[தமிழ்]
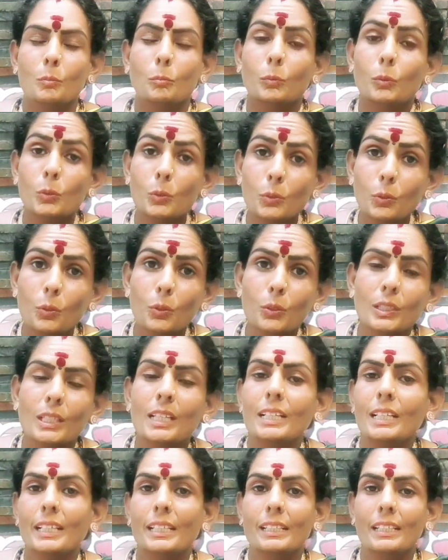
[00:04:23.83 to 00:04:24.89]

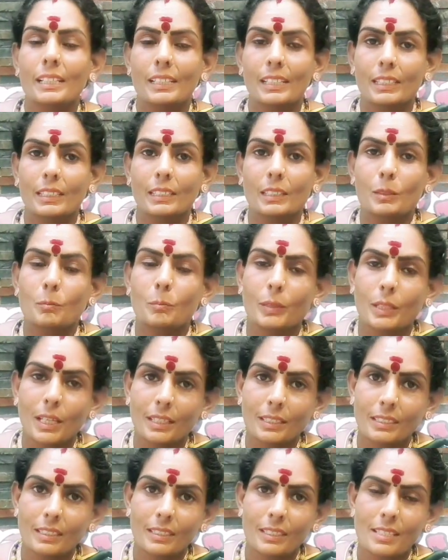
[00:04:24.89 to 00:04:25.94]
முன்னோர்களை நினைத்து
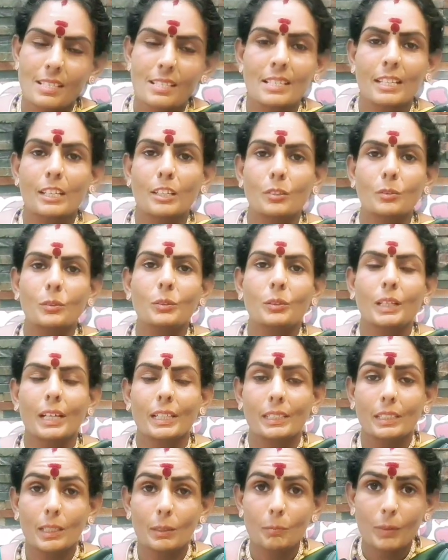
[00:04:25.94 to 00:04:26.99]
பிரார்த்தனை செய்யணும்
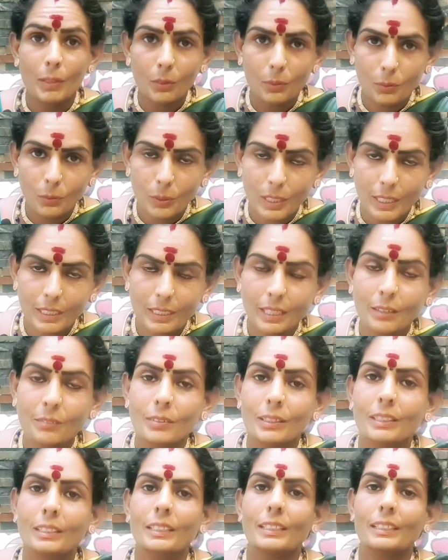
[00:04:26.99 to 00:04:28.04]
கண்டிப்பாக
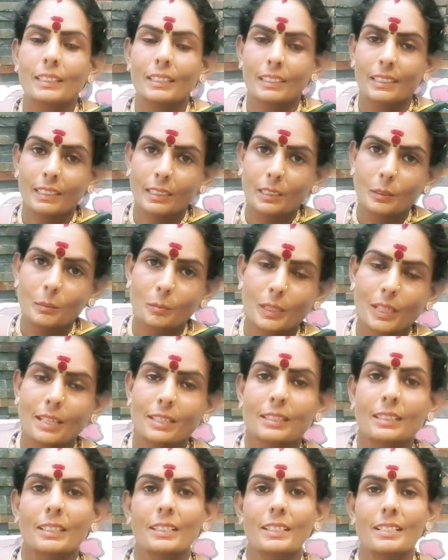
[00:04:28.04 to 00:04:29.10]
குலதெய்வத்தை நினைத்து
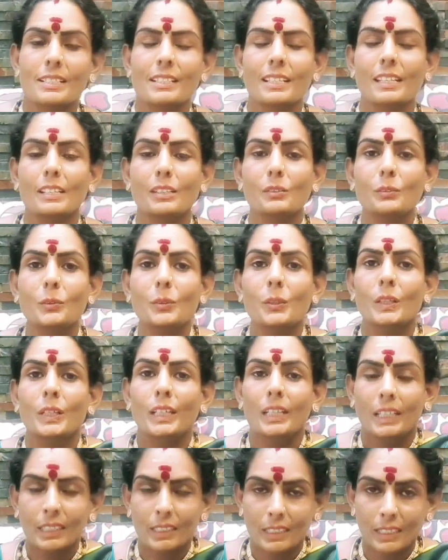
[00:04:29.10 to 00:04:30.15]
பிரார்த்தனை செய்யணும்
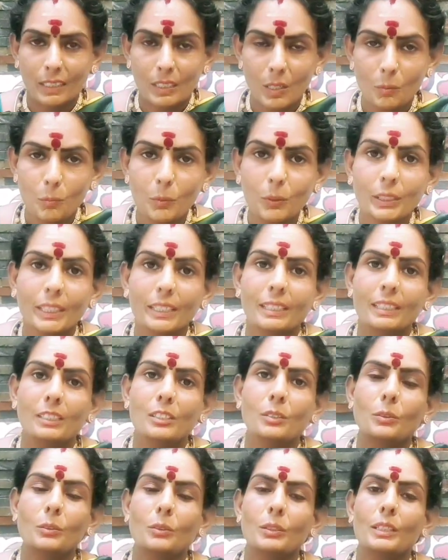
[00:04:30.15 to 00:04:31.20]
தினமும்
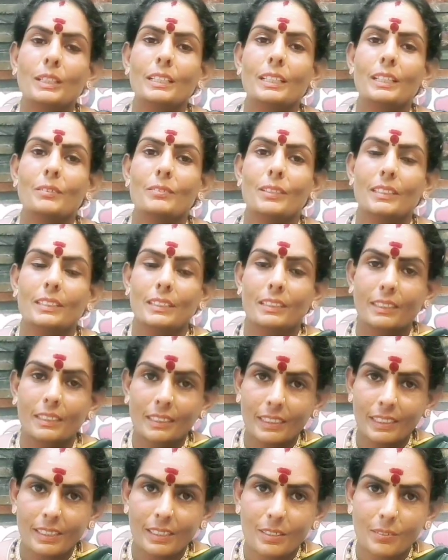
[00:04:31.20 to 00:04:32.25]
இரண்டு குலதெய்வத்துக்கு
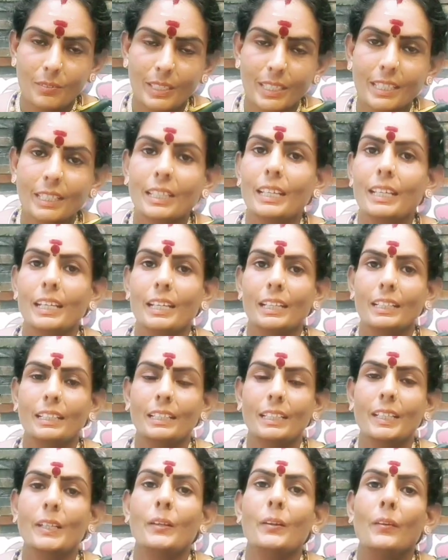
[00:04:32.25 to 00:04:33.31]
ரெண்டு விளக்கு
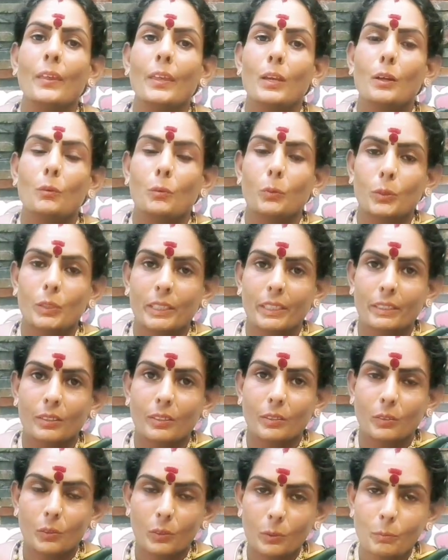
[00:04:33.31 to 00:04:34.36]
ஏற்றி ஒன்று
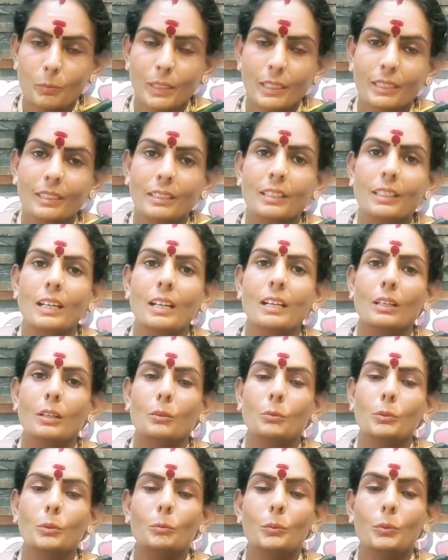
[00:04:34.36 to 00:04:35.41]

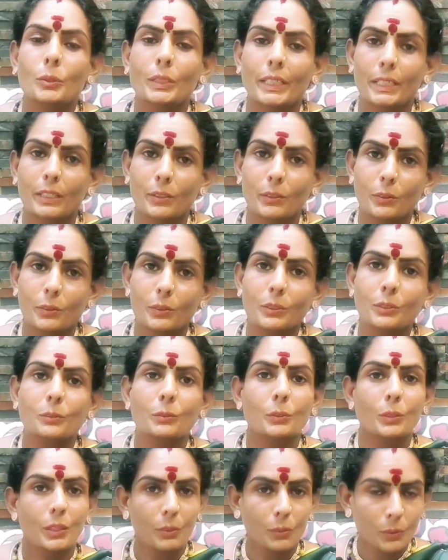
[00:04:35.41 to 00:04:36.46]
குடும்பத்துக்காகவும் இன்னொன்று
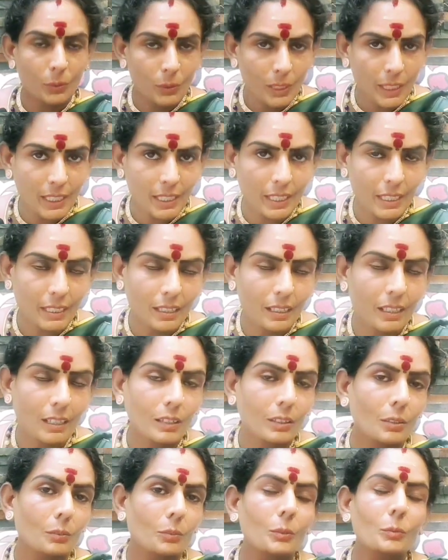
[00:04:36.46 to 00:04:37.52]
உங்கள்
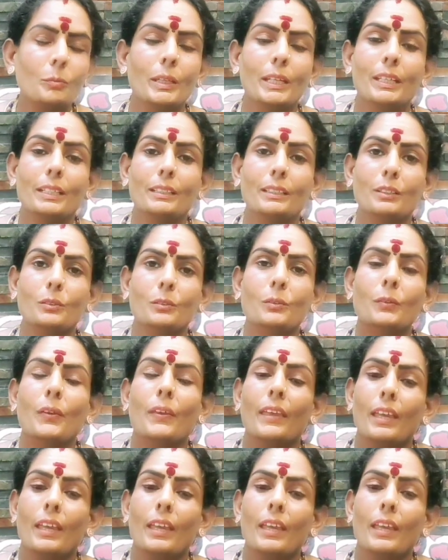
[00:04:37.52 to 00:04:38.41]
கோரிக்கைக்காகவும் ஏற்றணும்